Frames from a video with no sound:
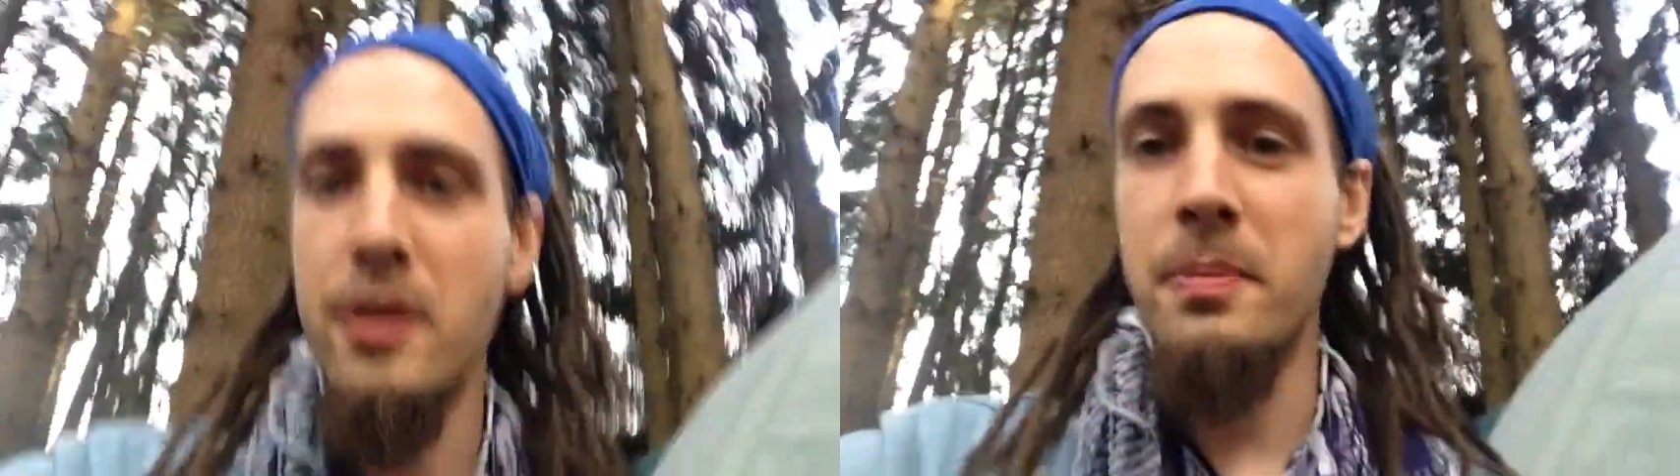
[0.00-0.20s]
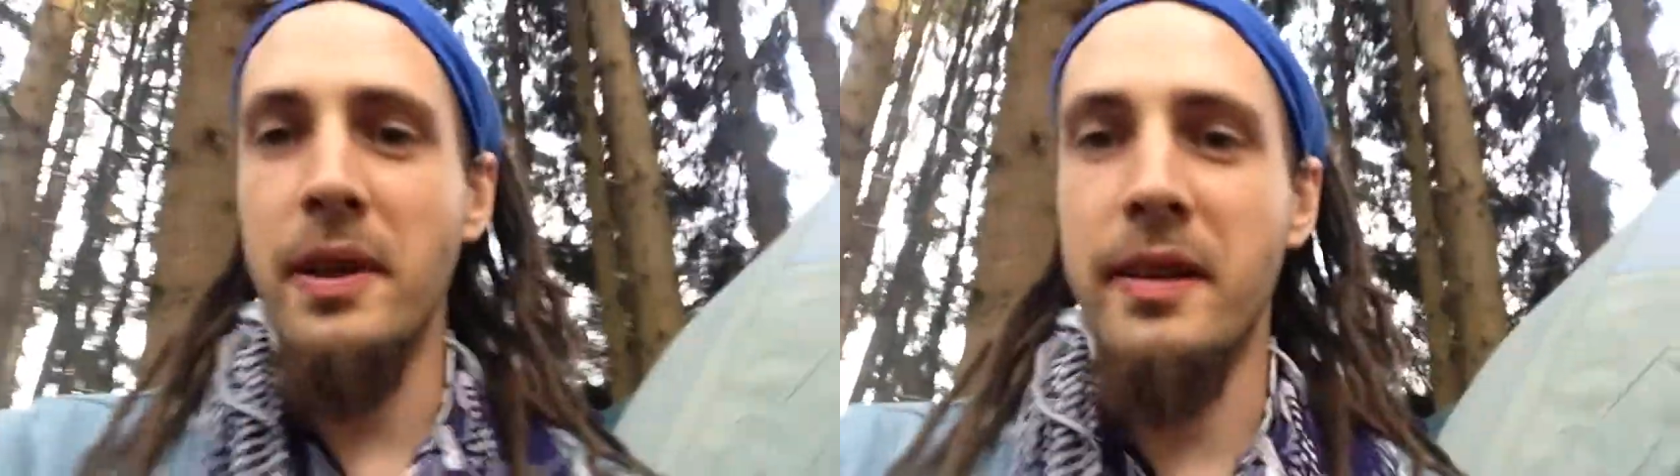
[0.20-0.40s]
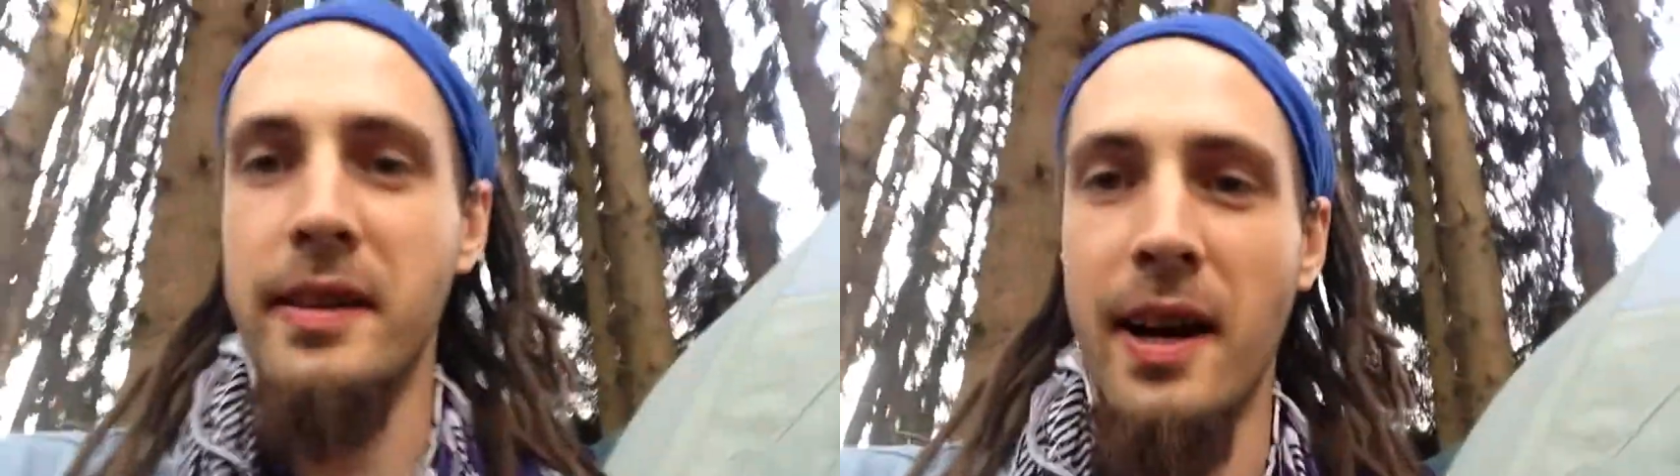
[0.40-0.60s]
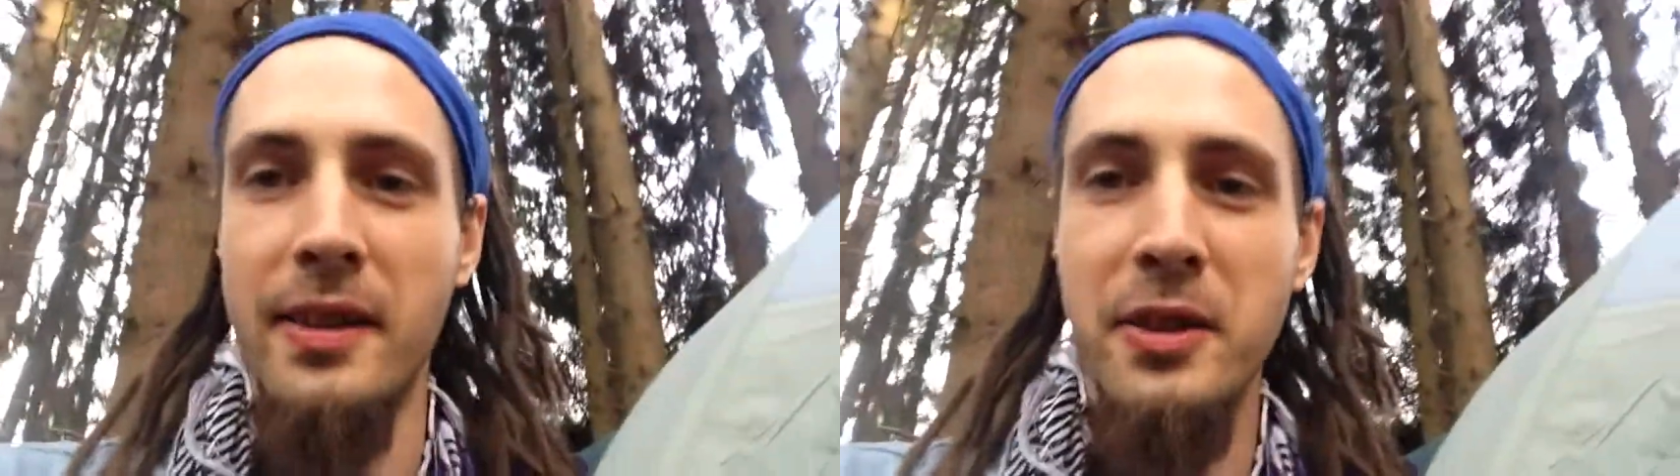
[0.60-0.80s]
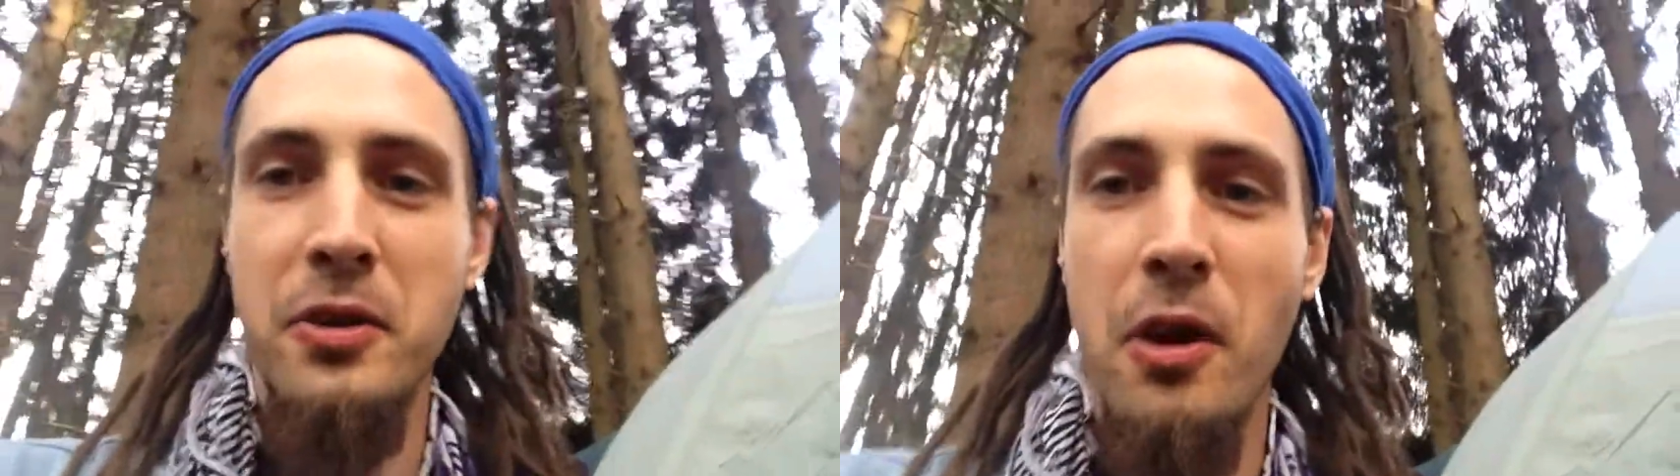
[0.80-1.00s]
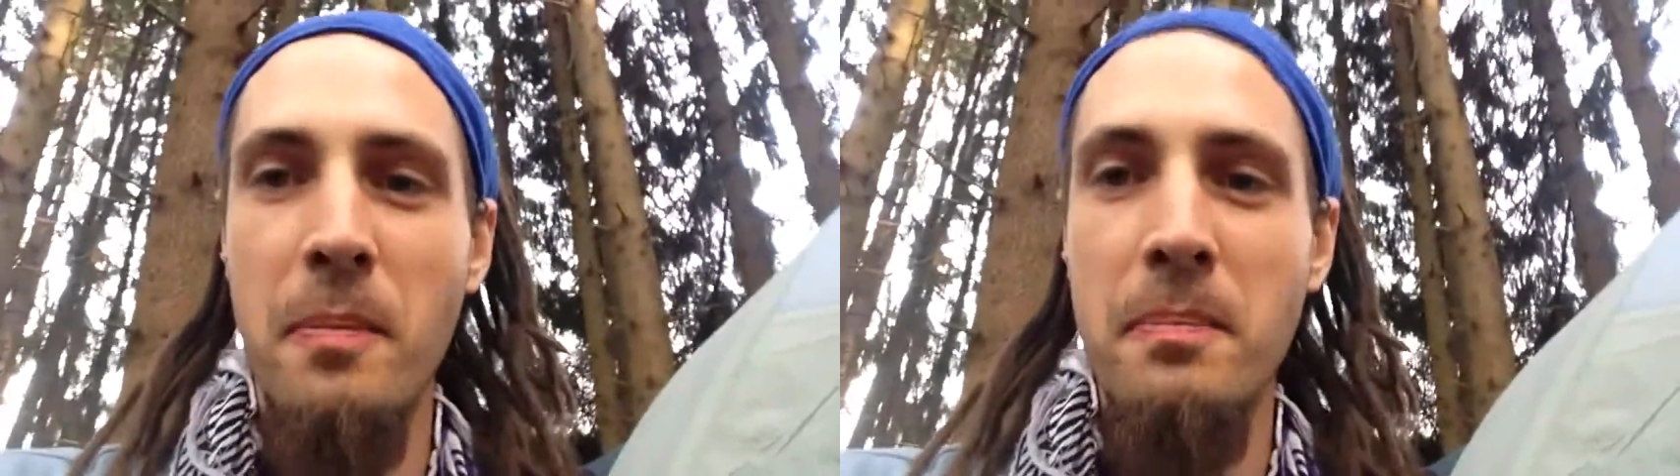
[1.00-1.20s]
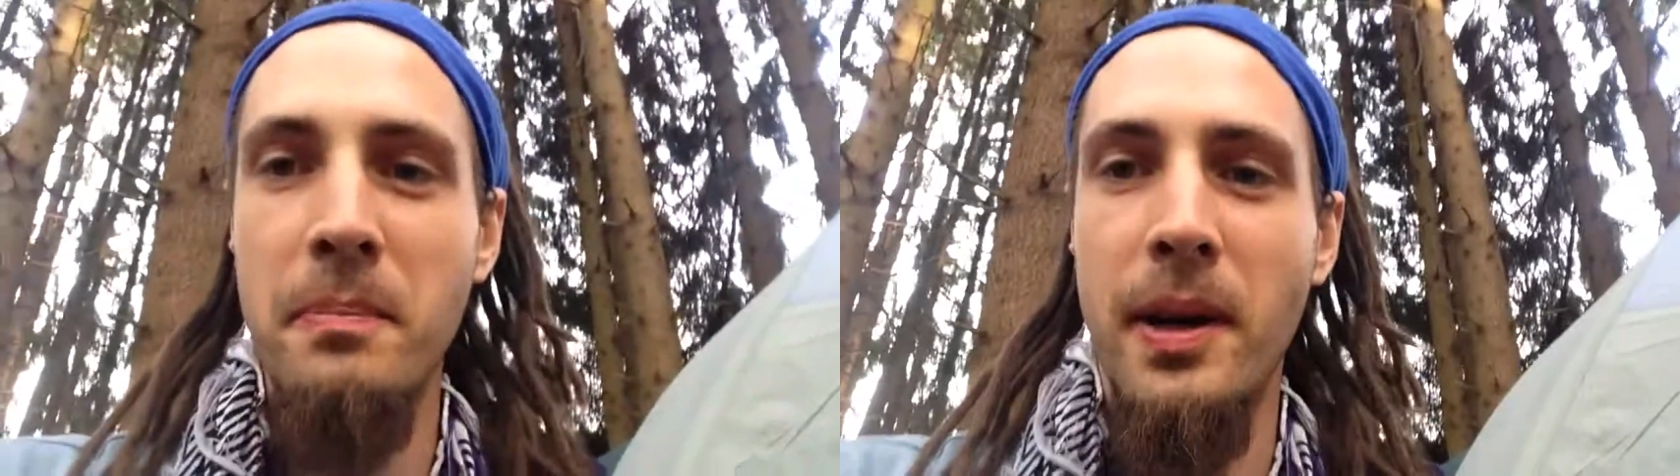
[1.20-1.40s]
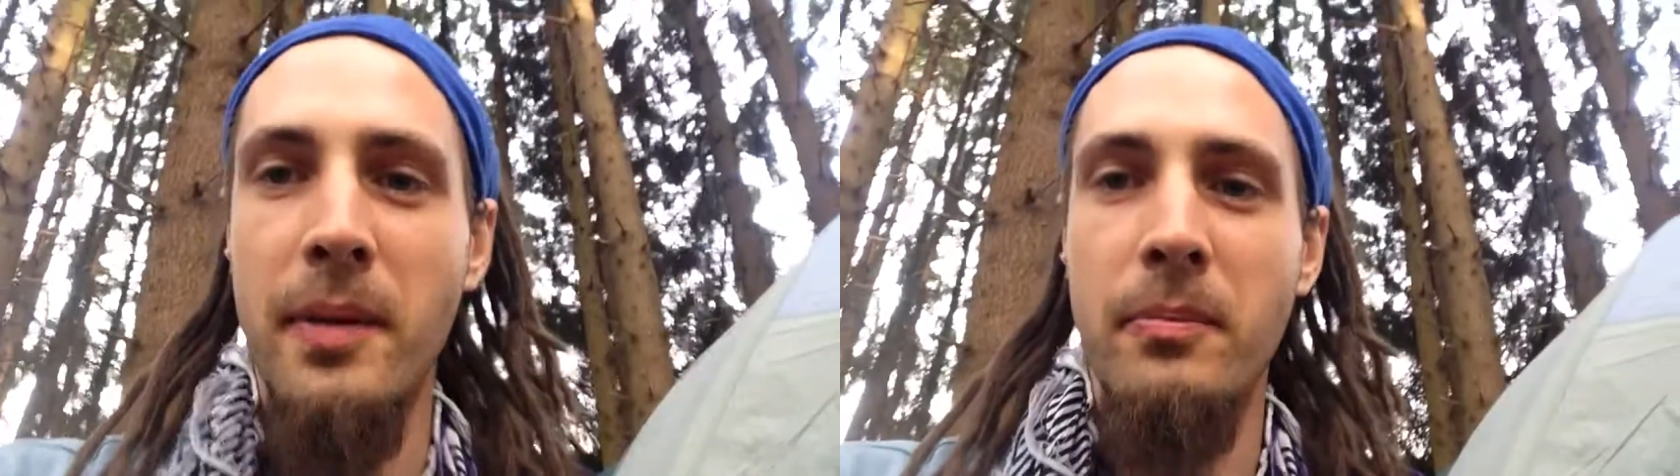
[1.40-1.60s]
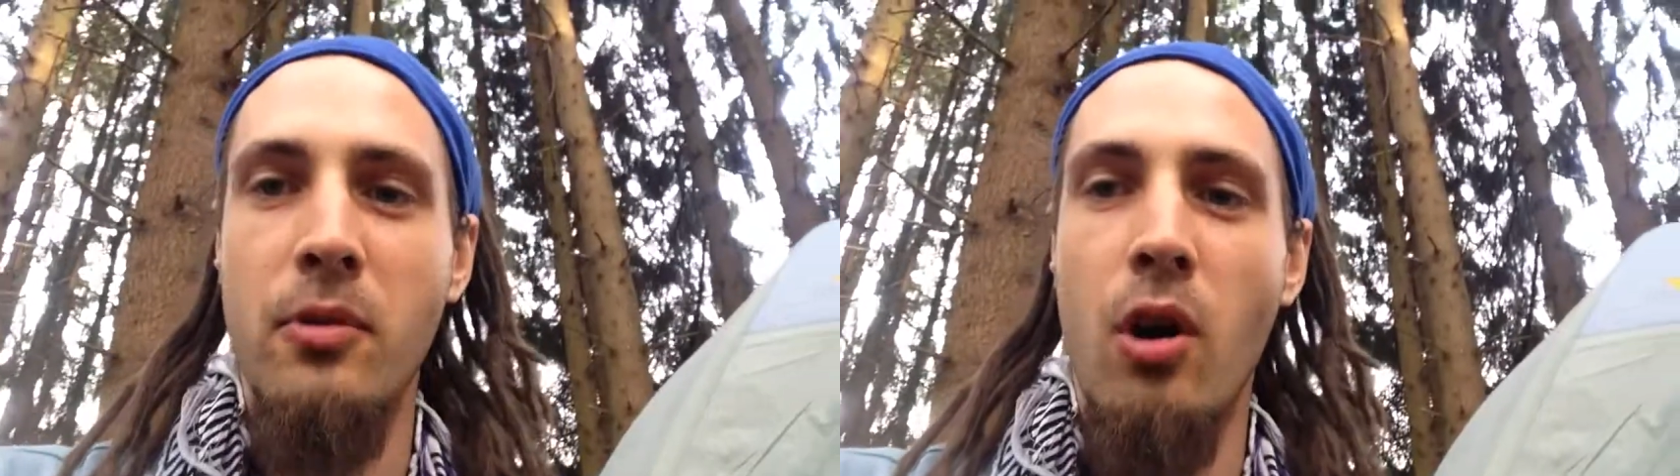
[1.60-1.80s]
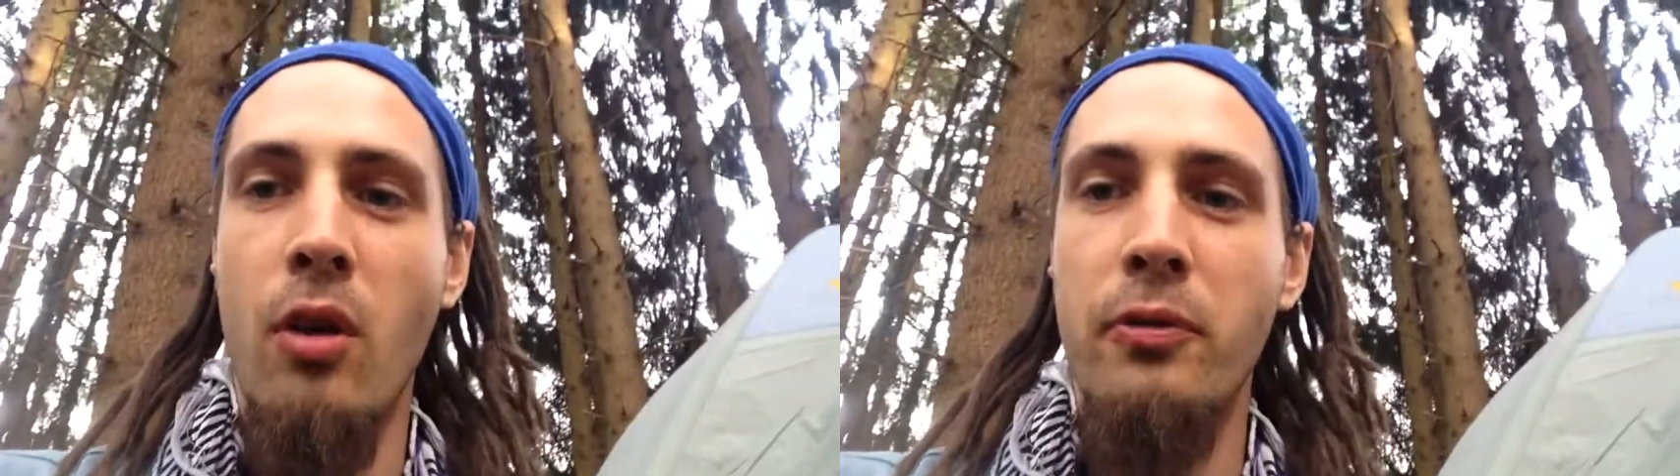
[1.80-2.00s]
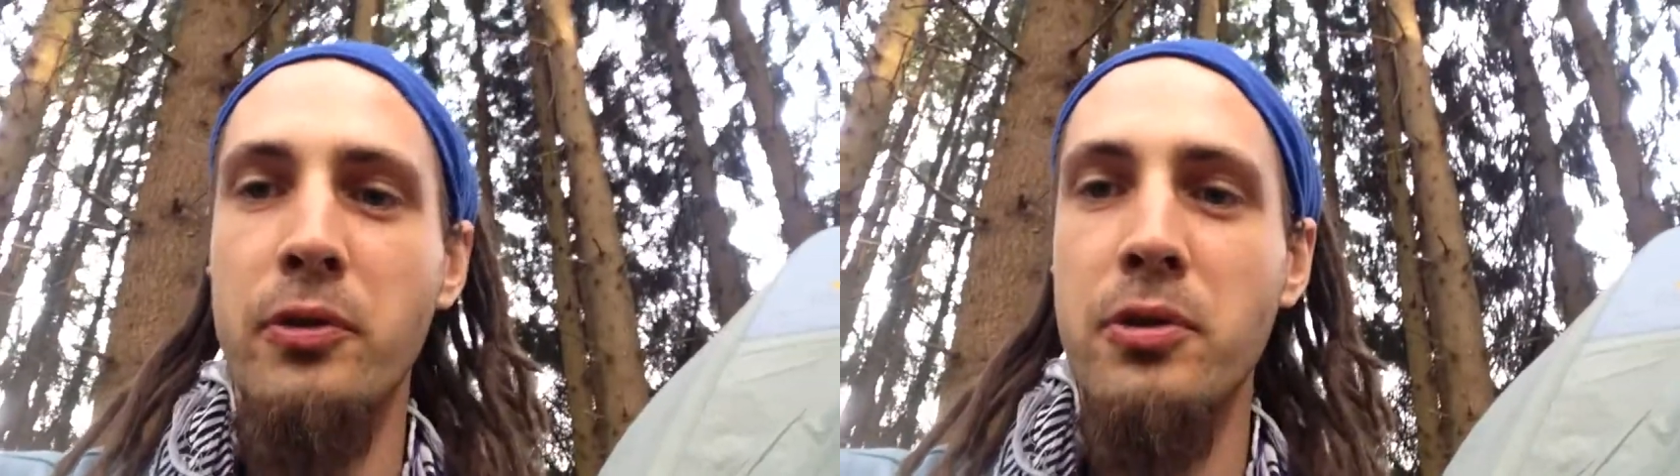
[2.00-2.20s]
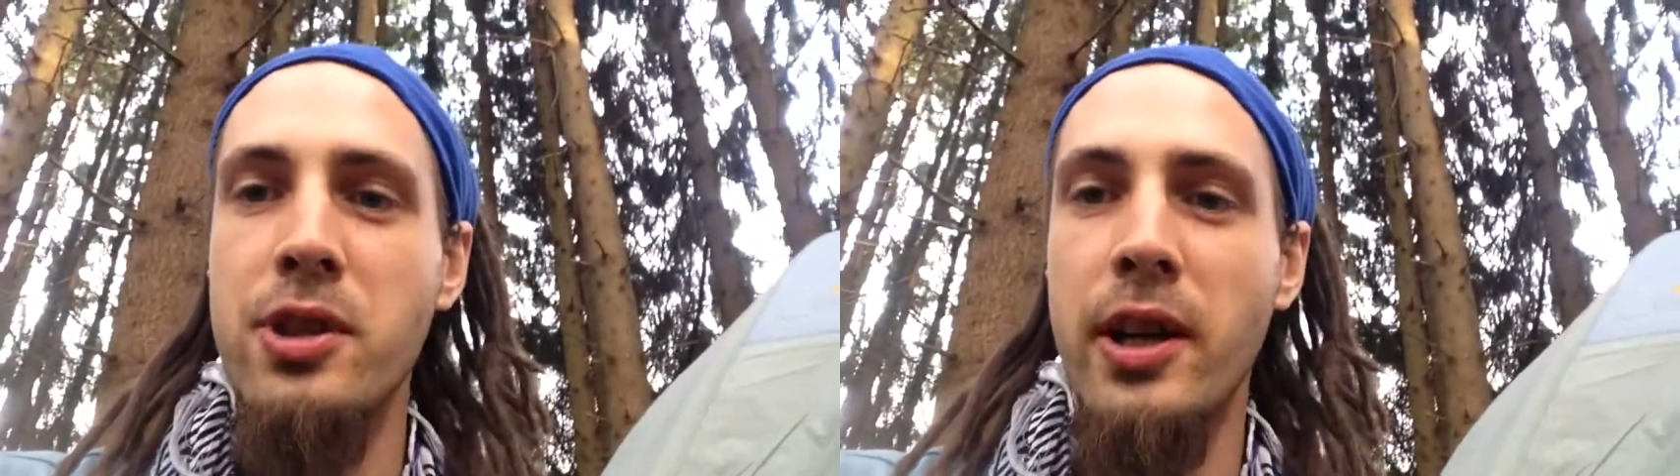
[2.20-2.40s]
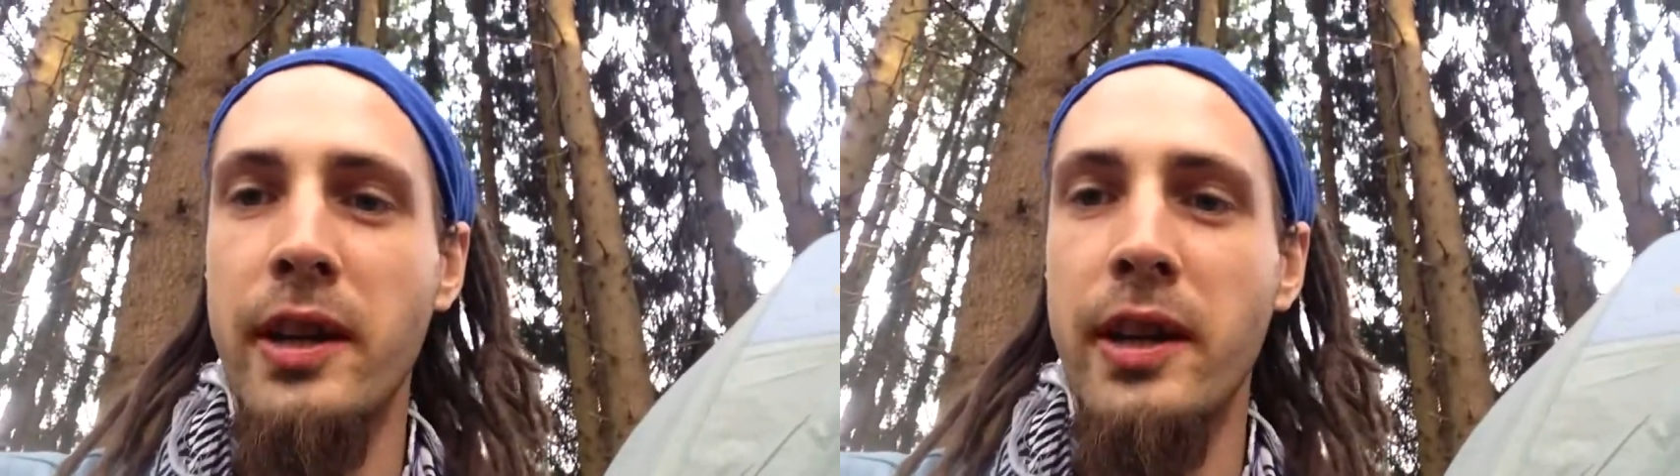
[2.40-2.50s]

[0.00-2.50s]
ich bin jetzt hier angekommen beim Raw Future